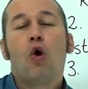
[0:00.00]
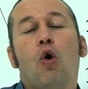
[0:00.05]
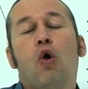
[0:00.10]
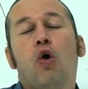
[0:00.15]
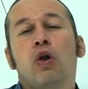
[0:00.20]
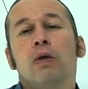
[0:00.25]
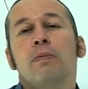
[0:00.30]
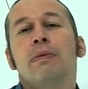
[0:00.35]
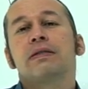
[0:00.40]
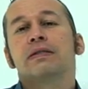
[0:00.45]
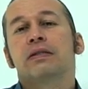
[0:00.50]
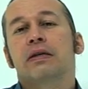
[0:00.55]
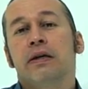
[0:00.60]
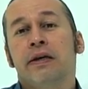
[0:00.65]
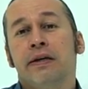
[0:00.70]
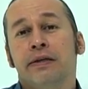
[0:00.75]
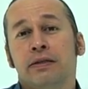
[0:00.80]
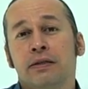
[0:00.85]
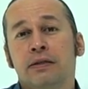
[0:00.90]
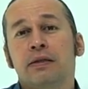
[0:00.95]

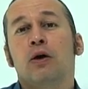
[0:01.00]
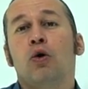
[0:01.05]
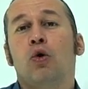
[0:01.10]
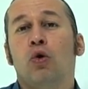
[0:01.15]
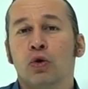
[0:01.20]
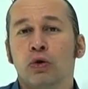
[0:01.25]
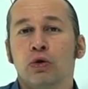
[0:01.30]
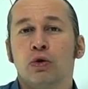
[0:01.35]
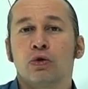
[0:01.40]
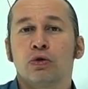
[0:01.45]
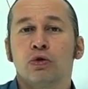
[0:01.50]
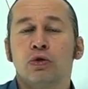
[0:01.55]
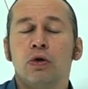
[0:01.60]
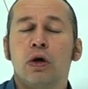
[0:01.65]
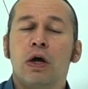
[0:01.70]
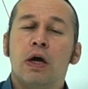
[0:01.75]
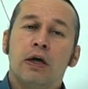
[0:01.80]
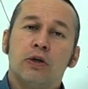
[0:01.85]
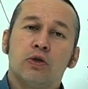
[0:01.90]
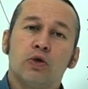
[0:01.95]
Olmasaydı da olurdu.